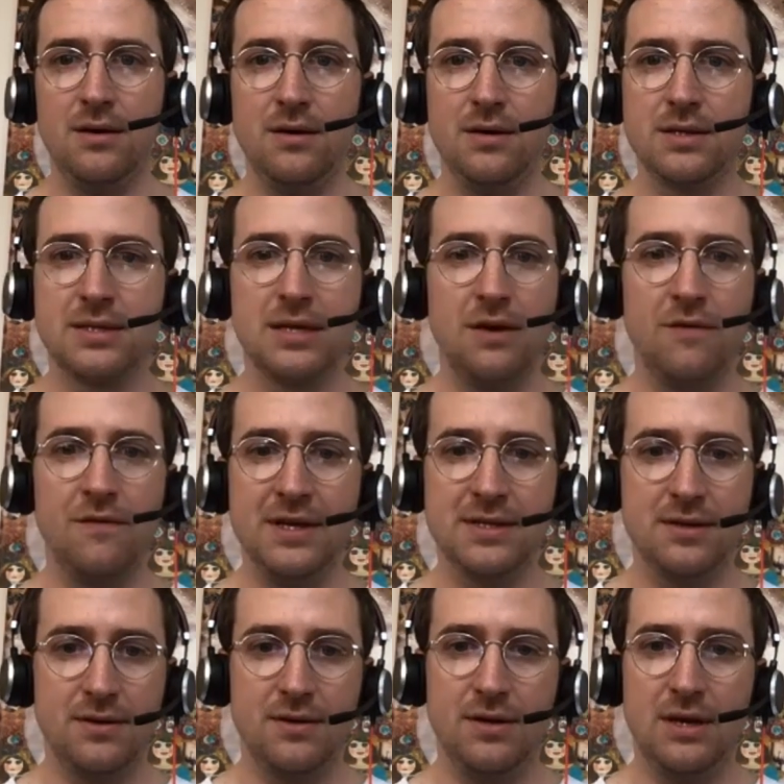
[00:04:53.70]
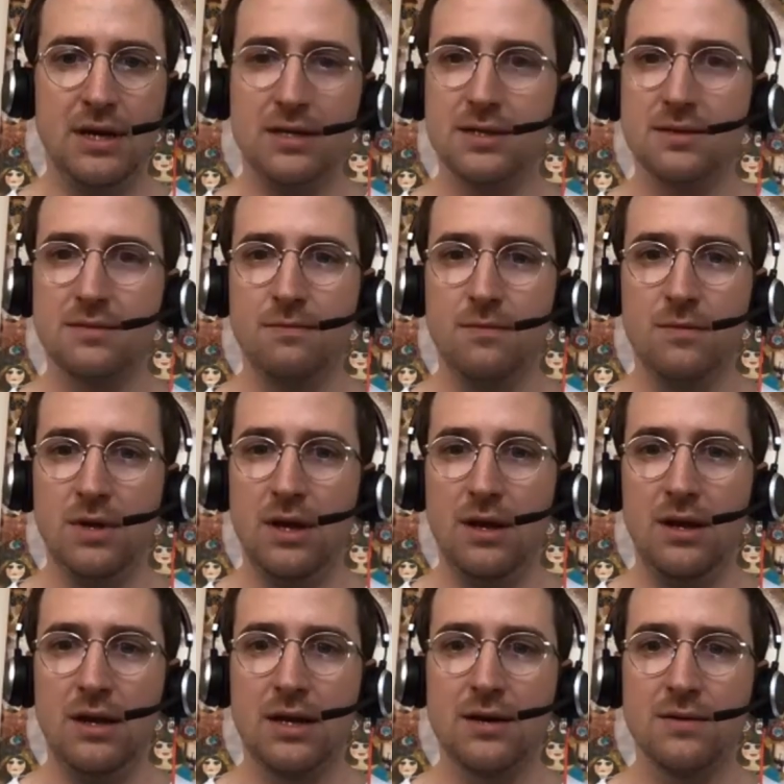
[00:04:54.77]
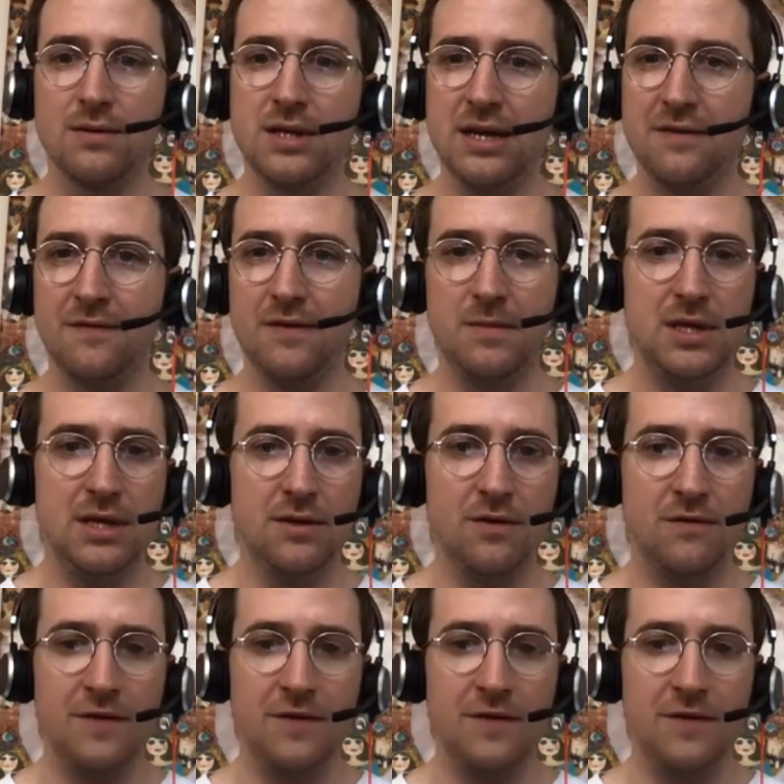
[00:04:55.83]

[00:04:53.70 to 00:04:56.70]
C'est, en fait, il y a les, les, candidates féminines,